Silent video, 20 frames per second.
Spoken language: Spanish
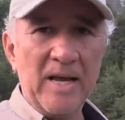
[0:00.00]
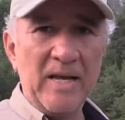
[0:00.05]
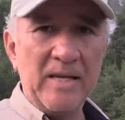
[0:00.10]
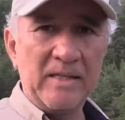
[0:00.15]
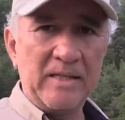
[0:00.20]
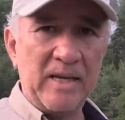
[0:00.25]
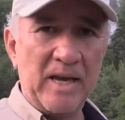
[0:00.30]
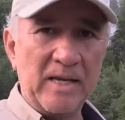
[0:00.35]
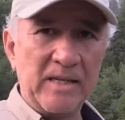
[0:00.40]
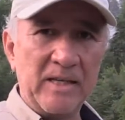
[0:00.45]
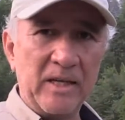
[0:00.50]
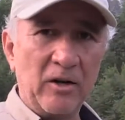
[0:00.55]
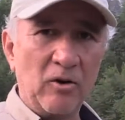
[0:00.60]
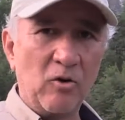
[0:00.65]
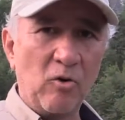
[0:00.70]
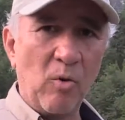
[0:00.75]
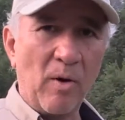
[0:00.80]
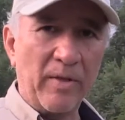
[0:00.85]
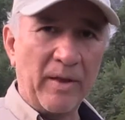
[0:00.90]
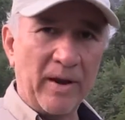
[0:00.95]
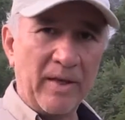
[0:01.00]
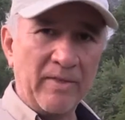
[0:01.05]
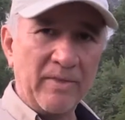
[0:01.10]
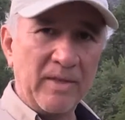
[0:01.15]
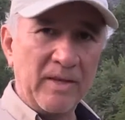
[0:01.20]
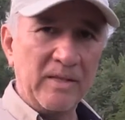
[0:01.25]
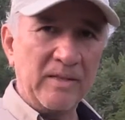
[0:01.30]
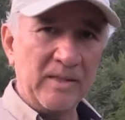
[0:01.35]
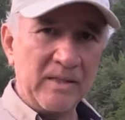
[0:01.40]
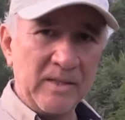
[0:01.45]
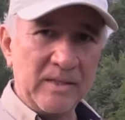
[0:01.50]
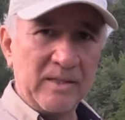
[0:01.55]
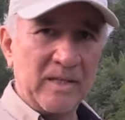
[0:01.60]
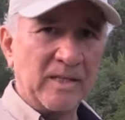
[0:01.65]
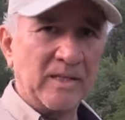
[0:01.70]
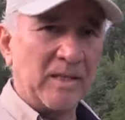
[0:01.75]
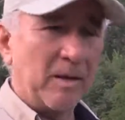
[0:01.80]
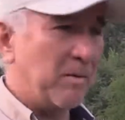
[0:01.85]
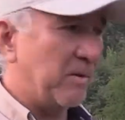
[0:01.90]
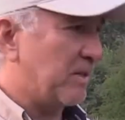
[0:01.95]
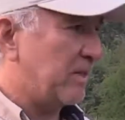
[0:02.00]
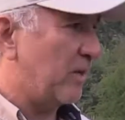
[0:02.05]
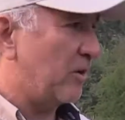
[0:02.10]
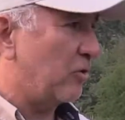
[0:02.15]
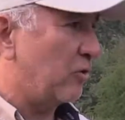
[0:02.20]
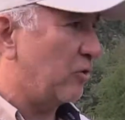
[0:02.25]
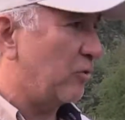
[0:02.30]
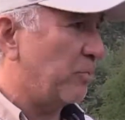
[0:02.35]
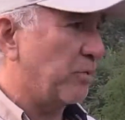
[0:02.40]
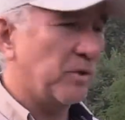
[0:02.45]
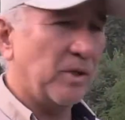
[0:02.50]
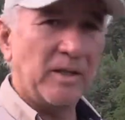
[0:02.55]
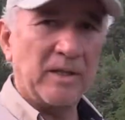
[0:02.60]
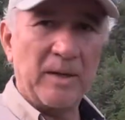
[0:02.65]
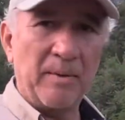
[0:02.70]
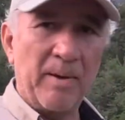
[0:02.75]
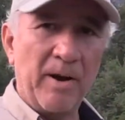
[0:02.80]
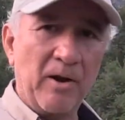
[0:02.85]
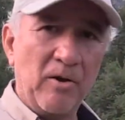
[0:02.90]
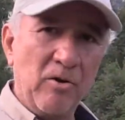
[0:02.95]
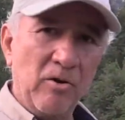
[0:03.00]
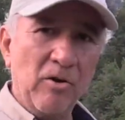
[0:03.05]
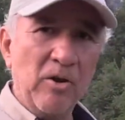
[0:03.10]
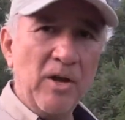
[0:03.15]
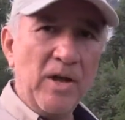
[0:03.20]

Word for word: se hicieron cuadrantes, se establecieron grupos de trabajo